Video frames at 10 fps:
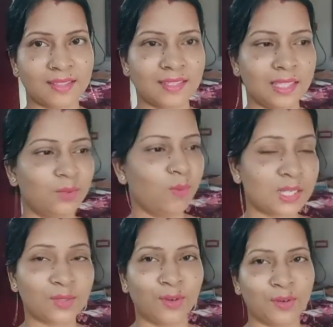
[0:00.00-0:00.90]
সেই
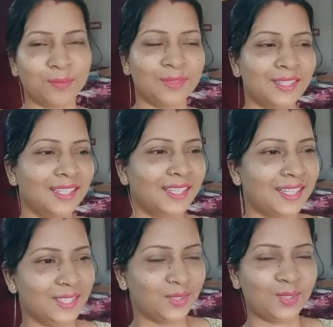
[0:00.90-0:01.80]
গুমাস গরম
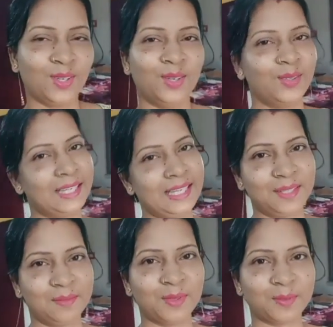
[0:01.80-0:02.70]
তো চলো
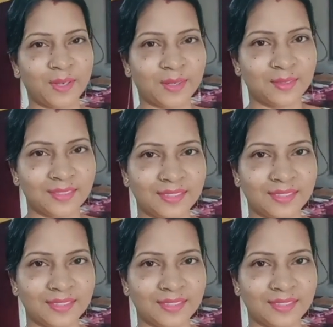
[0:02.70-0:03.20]
খেতে বসবো এখন